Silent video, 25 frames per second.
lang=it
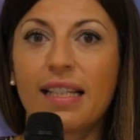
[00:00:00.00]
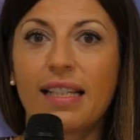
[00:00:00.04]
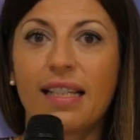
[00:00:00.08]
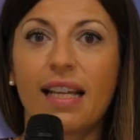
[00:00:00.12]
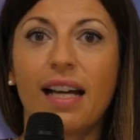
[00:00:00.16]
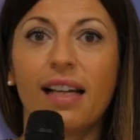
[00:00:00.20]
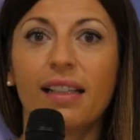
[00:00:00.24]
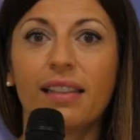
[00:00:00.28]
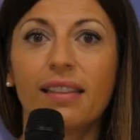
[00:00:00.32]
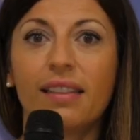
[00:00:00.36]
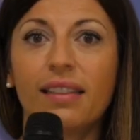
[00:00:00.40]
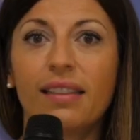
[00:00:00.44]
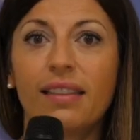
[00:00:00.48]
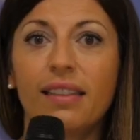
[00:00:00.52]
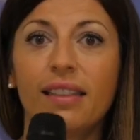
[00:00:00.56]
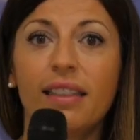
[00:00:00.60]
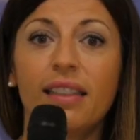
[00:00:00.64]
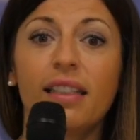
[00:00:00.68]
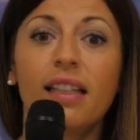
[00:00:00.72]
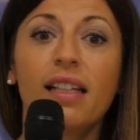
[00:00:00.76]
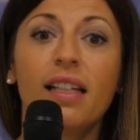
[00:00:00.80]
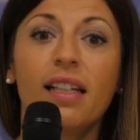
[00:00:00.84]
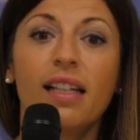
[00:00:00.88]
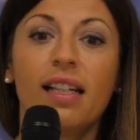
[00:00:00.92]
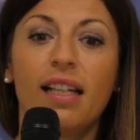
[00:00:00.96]

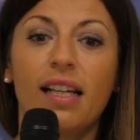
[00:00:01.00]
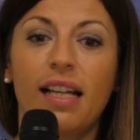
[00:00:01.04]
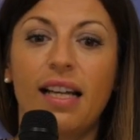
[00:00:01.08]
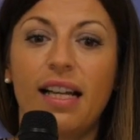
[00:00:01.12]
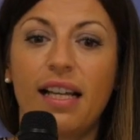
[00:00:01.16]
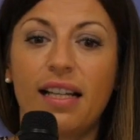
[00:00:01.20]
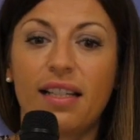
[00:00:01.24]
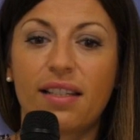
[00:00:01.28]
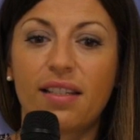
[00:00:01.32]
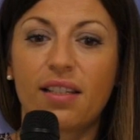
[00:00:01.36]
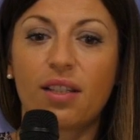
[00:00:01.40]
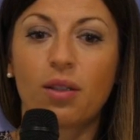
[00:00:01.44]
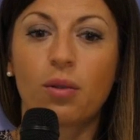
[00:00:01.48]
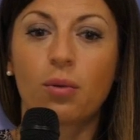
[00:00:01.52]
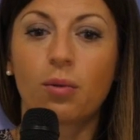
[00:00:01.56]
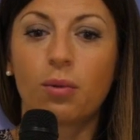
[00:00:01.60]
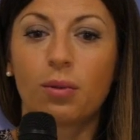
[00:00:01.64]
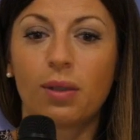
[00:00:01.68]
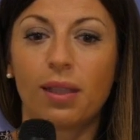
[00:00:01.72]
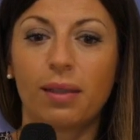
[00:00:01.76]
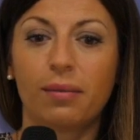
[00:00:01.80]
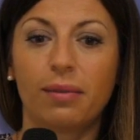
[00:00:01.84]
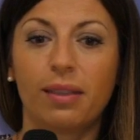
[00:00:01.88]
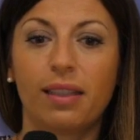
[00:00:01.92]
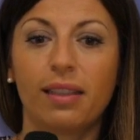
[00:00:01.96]
santi è
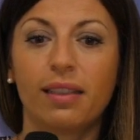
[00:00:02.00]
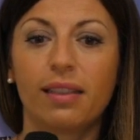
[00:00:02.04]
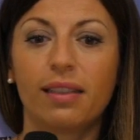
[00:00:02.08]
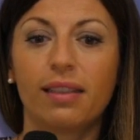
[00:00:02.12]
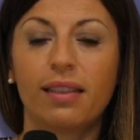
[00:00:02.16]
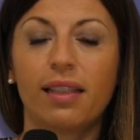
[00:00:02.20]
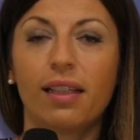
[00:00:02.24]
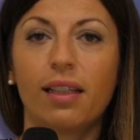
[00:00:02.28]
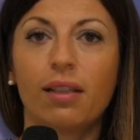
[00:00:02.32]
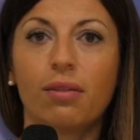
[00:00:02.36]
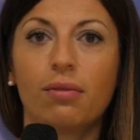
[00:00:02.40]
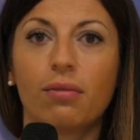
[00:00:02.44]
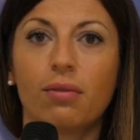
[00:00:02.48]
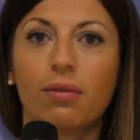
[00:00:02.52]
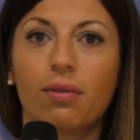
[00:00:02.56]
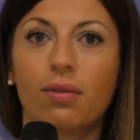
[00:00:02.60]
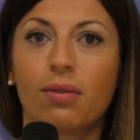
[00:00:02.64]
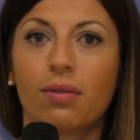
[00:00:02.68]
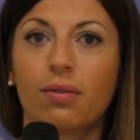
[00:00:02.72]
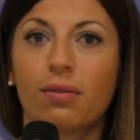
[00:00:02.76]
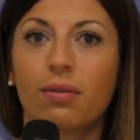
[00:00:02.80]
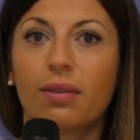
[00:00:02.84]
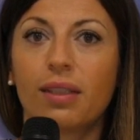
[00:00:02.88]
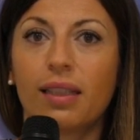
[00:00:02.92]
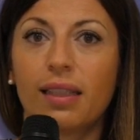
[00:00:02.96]
sicuramente
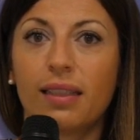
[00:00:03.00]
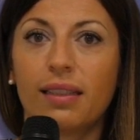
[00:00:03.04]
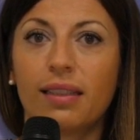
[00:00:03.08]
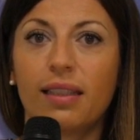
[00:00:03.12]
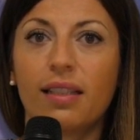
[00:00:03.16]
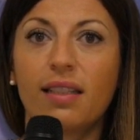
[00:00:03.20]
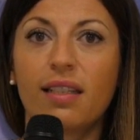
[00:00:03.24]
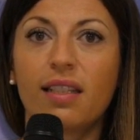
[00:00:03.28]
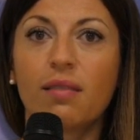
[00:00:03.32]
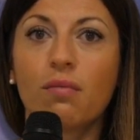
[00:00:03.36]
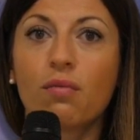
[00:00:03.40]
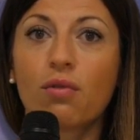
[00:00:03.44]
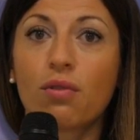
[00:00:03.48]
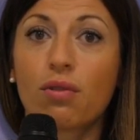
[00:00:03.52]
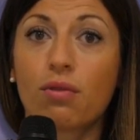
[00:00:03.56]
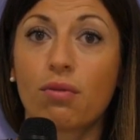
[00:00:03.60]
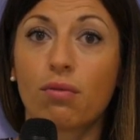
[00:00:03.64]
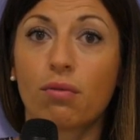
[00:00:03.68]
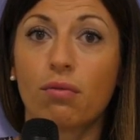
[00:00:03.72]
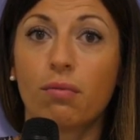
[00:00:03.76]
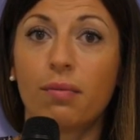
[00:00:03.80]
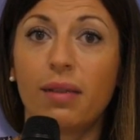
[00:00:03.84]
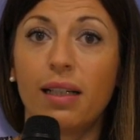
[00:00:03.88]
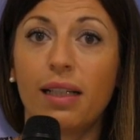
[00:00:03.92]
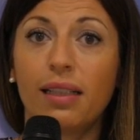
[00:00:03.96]
uno, un grandissimo
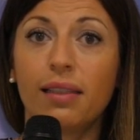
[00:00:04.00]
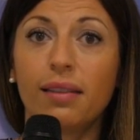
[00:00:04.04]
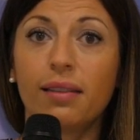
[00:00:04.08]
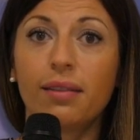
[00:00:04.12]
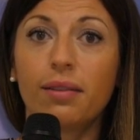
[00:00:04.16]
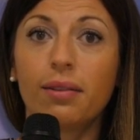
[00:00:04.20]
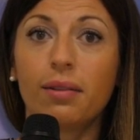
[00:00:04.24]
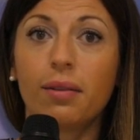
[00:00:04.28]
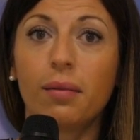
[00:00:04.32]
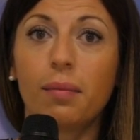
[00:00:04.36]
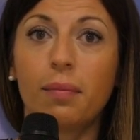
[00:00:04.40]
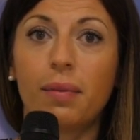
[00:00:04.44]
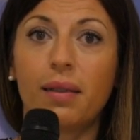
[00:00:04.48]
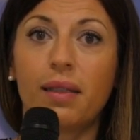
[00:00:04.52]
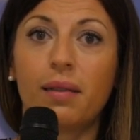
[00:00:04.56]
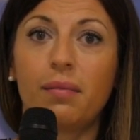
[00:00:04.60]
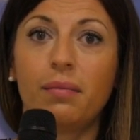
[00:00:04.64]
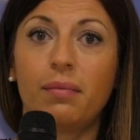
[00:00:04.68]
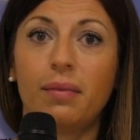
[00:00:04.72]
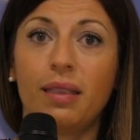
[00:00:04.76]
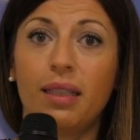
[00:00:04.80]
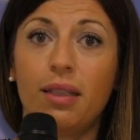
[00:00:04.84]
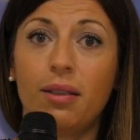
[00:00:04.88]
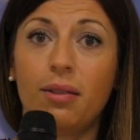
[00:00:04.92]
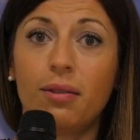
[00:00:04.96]
strumento per
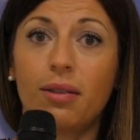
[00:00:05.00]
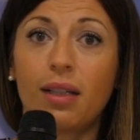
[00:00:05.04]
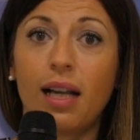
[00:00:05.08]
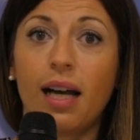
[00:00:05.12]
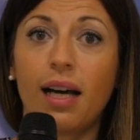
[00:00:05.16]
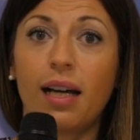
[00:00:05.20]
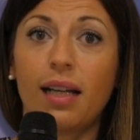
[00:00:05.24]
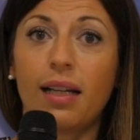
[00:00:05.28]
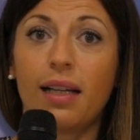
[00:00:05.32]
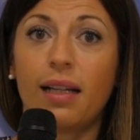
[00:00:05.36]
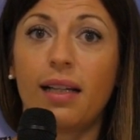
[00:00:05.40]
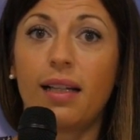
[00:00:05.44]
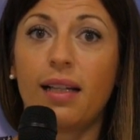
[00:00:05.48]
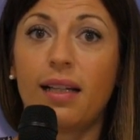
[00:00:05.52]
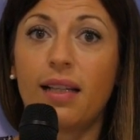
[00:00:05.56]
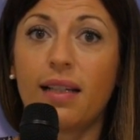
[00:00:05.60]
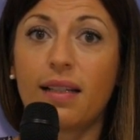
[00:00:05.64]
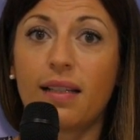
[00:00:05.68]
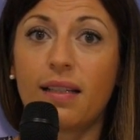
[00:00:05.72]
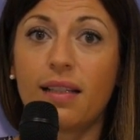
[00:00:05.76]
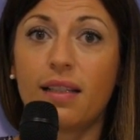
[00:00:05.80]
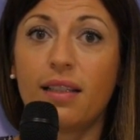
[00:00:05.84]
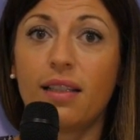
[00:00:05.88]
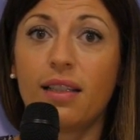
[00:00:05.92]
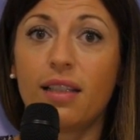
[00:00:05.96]
migliorare la
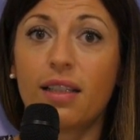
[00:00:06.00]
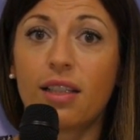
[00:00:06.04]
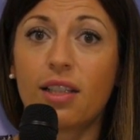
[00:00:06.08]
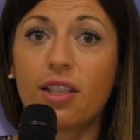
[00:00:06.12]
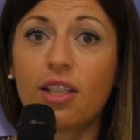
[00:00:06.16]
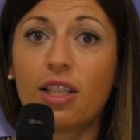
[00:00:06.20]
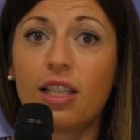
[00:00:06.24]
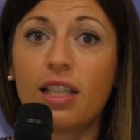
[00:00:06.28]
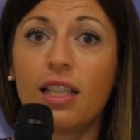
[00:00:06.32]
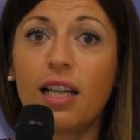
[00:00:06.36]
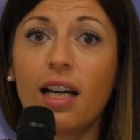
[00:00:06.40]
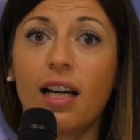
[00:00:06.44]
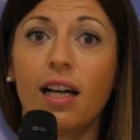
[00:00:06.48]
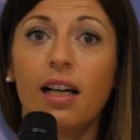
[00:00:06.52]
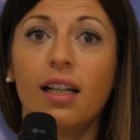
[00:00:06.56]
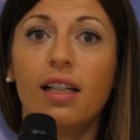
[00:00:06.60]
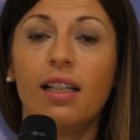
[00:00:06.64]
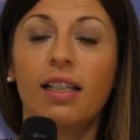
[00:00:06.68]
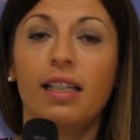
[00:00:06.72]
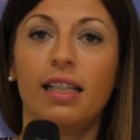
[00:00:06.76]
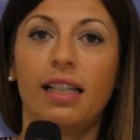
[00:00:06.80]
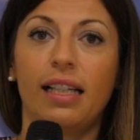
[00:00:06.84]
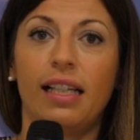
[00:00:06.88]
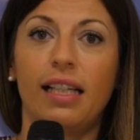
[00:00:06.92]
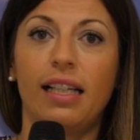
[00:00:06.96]
sinergia
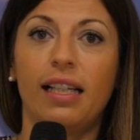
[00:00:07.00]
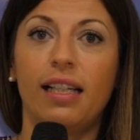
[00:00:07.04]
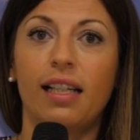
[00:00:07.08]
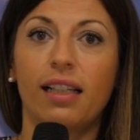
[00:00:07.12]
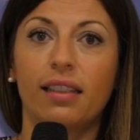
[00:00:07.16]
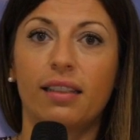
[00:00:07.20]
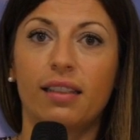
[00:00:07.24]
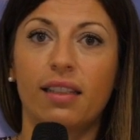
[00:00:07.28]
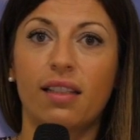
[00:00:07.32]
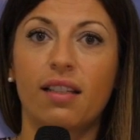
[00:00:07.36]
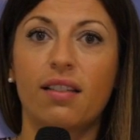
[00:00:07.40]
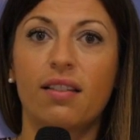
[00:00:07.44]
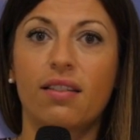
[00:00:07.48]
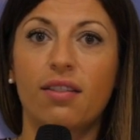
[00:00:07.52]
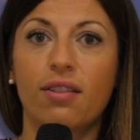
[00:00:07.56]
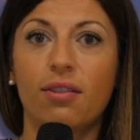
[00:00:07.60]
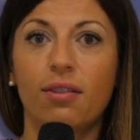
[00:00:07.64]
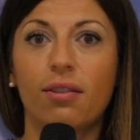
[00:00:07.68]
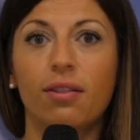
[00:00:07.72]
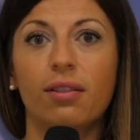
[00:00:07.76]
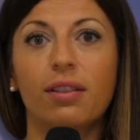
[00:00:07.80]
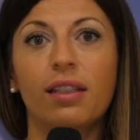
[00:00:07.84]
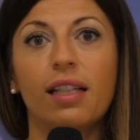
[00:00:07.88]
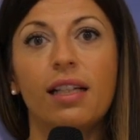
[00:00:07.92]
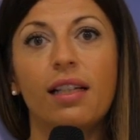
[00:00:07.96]
e
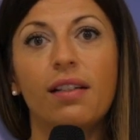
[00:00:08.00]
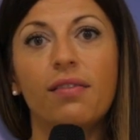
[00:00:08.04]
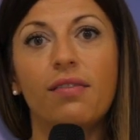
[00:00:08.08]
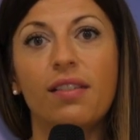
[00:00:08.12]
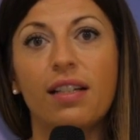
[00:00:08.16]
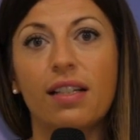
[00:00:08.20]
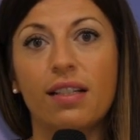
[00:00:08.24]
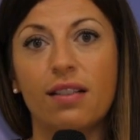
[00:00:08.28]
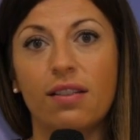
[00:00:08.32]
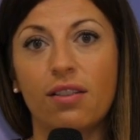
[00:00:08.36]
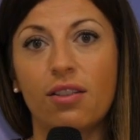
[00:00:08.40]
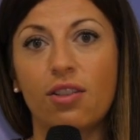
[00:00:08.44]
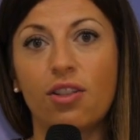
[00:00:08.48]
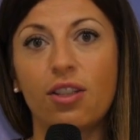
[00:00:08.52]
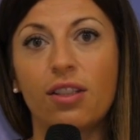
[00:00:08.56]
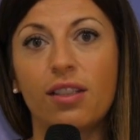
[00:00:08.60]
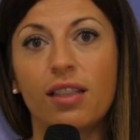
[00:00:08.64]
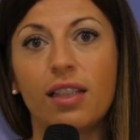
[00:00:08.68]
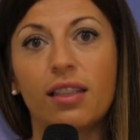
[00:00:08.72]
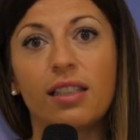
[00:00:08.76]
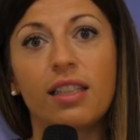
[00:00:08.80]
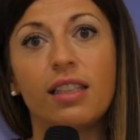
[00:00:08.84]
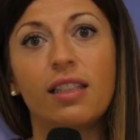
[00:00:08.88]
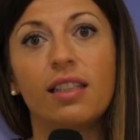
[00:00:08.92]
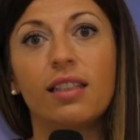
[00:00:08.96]
l'attenzione verso i
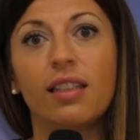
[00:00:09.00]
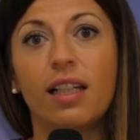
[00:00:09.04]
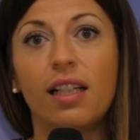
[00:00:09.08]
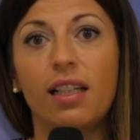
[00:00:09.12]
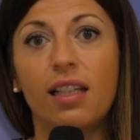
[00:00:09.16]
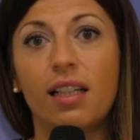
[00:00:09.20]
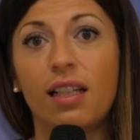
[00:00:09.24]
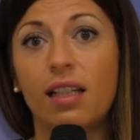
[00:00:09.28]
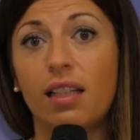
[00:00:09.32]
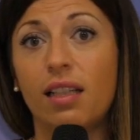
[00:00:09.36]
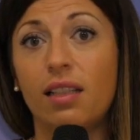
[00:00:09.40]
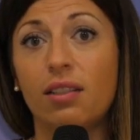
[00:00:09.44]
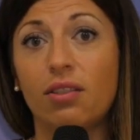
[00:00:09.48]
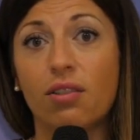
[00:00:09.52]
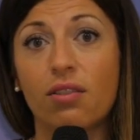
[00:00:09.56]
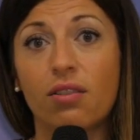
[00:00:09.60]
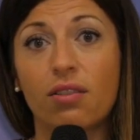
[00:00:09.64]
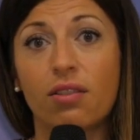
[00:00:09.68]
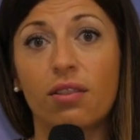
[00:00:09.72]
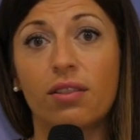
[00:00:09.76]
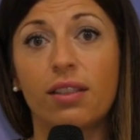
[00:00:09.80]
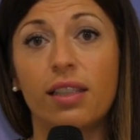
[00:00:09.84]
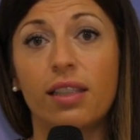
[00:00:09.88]
cittadini del nostro